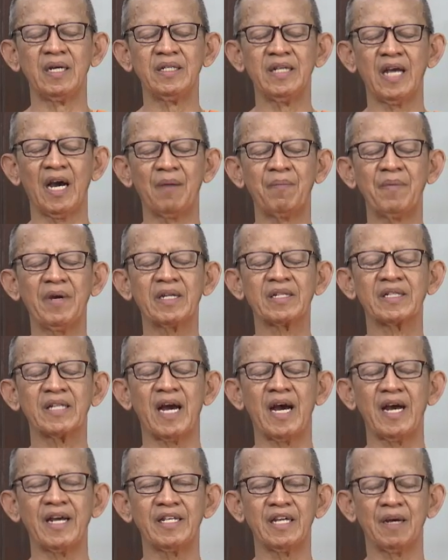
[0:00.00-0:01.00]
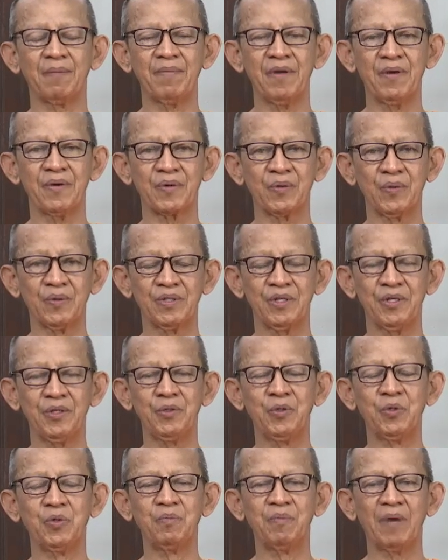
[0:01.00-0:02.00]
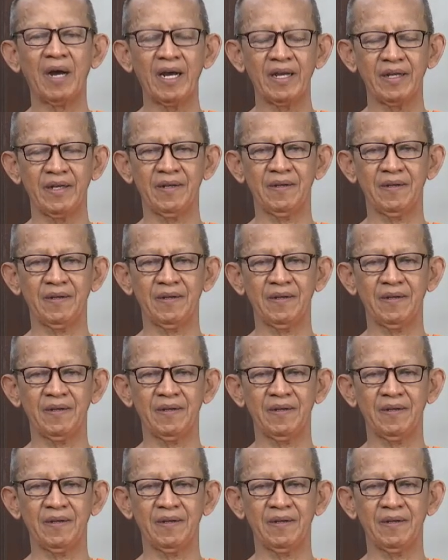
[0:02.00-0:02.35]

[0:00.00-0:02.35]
ยังไม่ตายยังไม่รู้ที่อยู่ใหม่